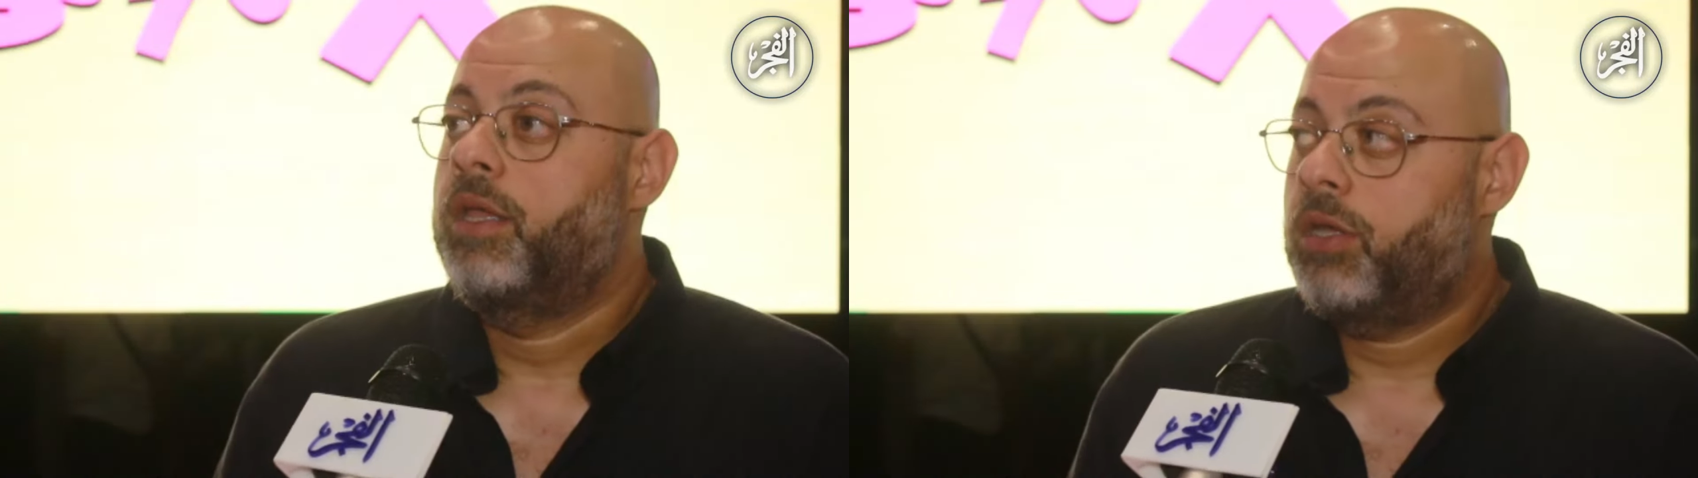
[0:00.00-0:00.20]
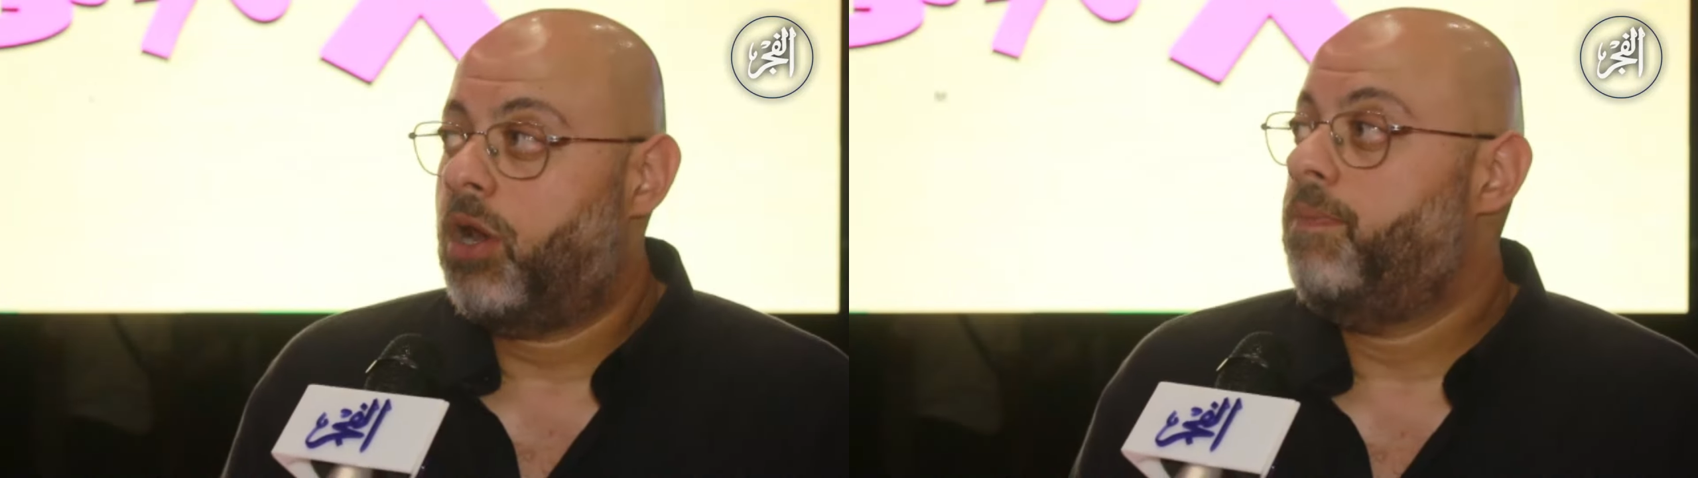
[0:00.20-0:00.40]

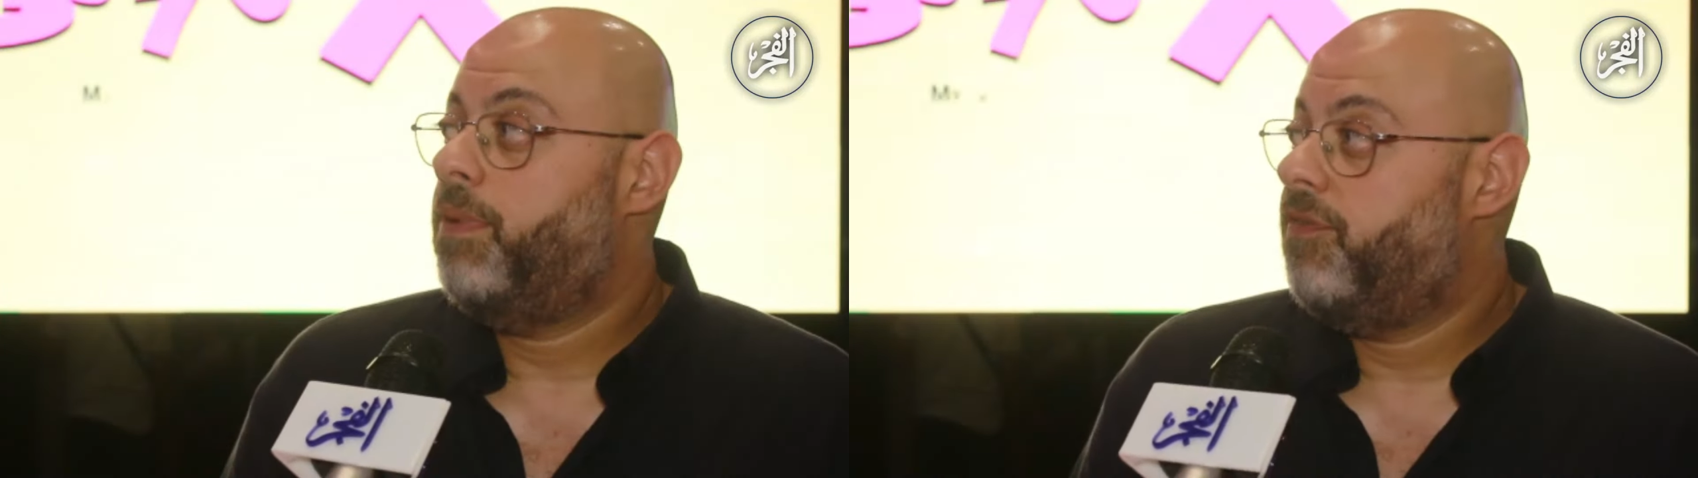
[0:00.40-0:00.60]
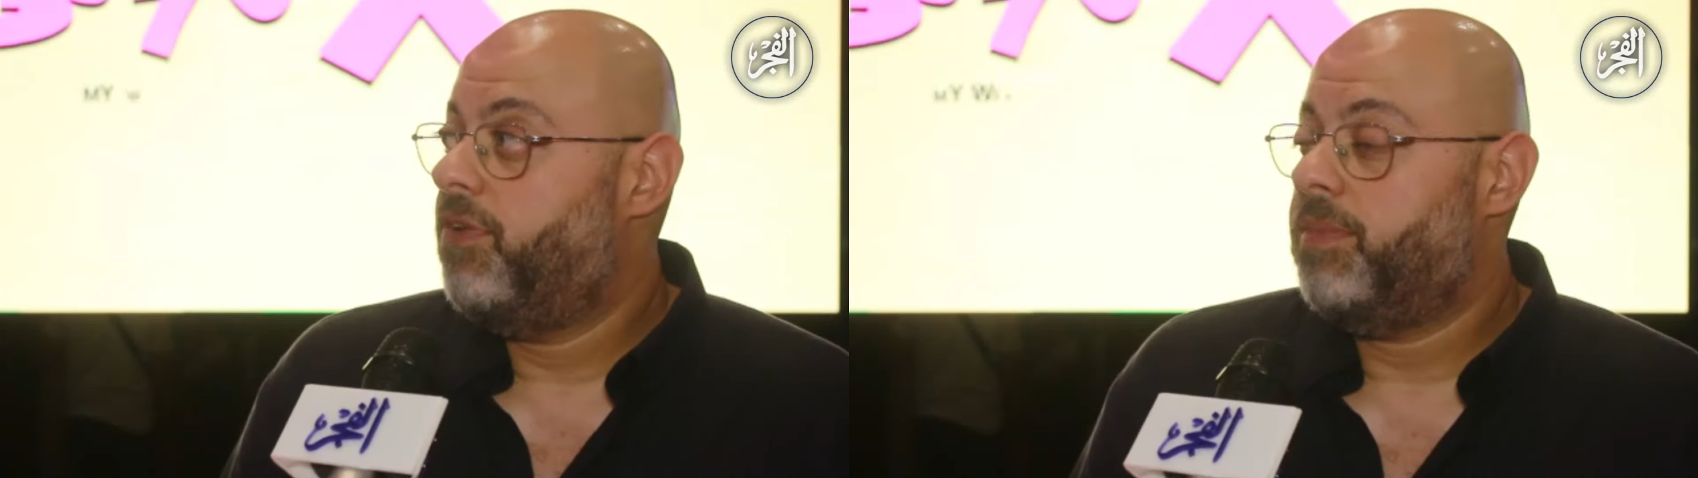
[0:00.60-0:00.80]
يا رب
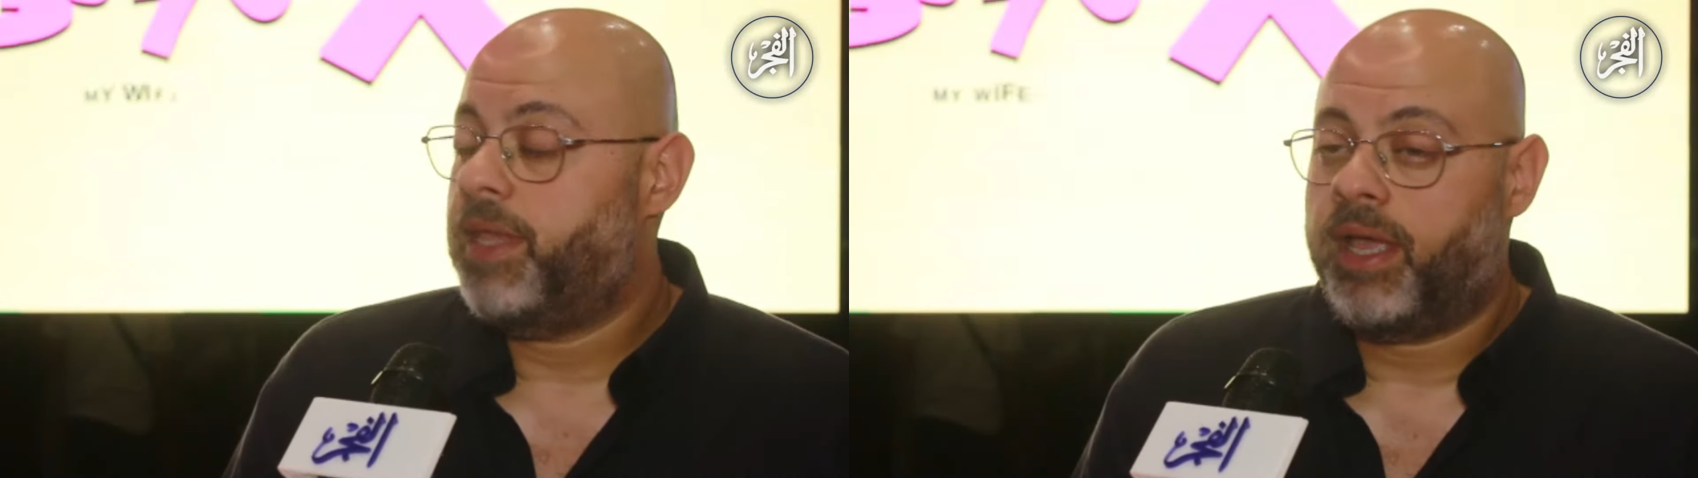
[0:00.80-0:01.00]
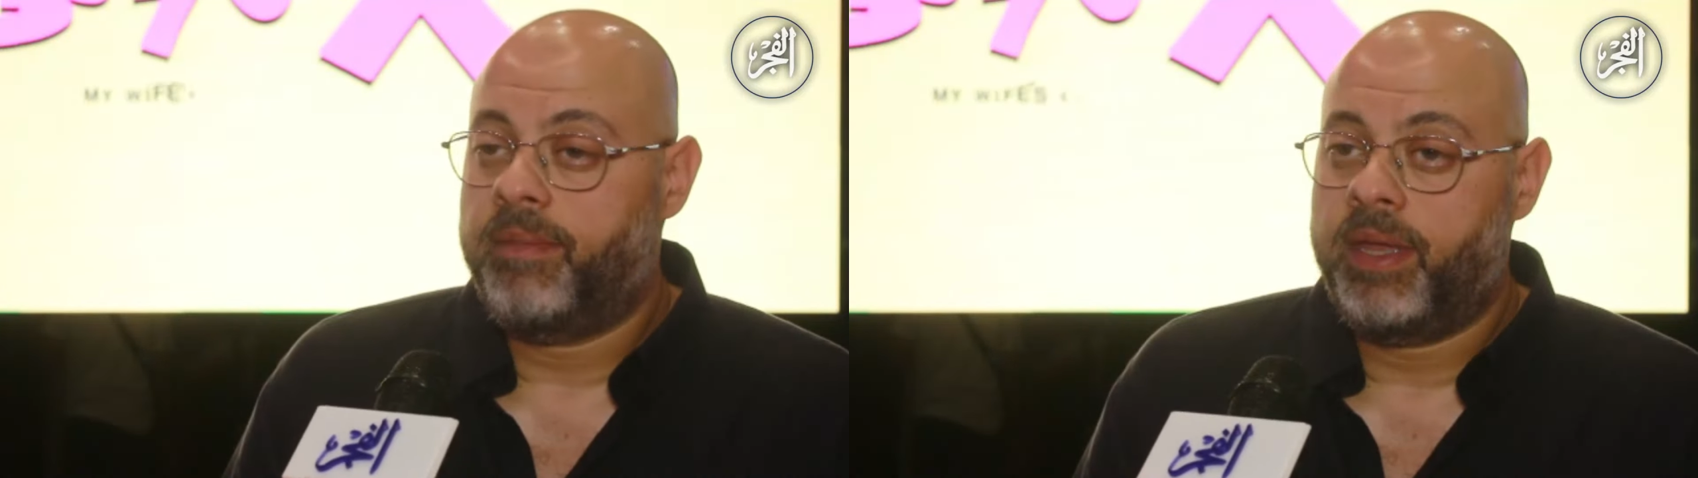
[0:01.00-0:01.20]
الفيلم
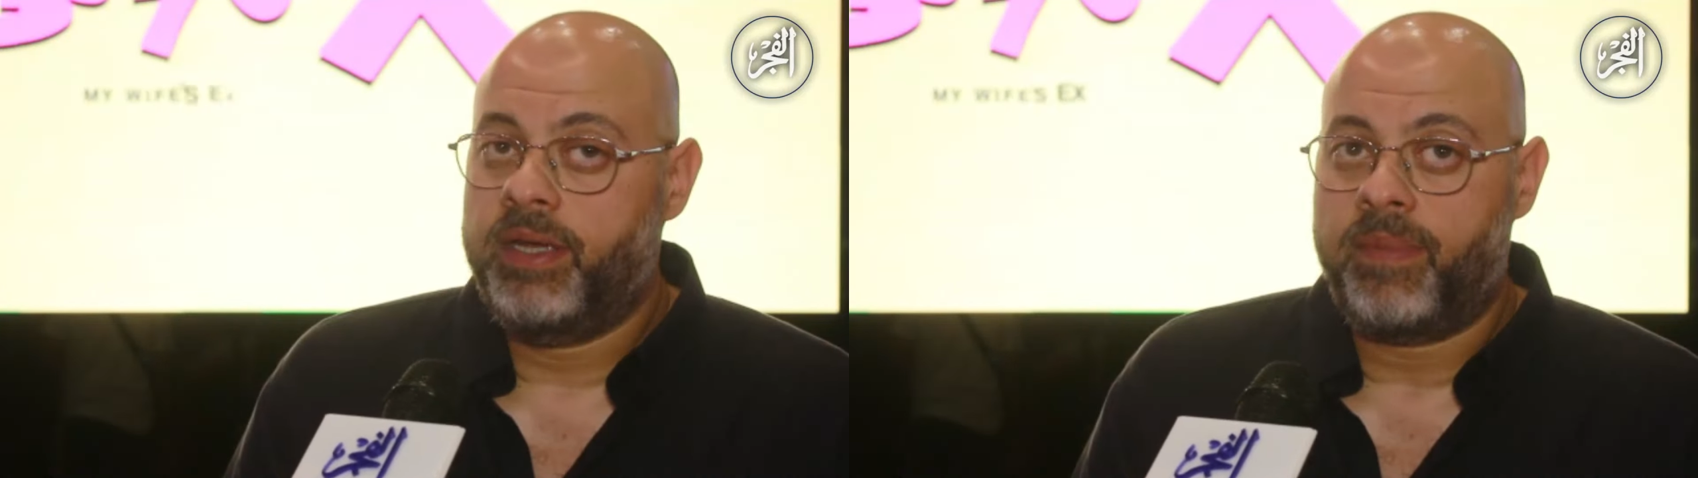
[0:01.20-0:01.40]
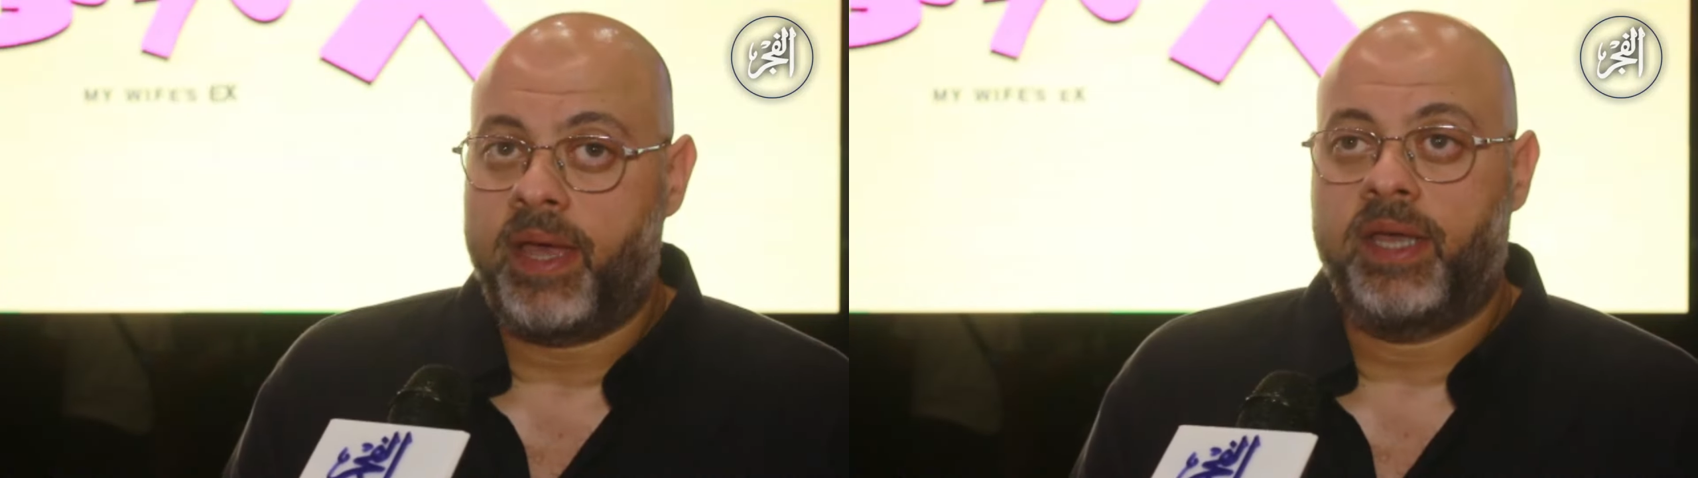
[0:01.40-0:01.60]
ده كمان يبقى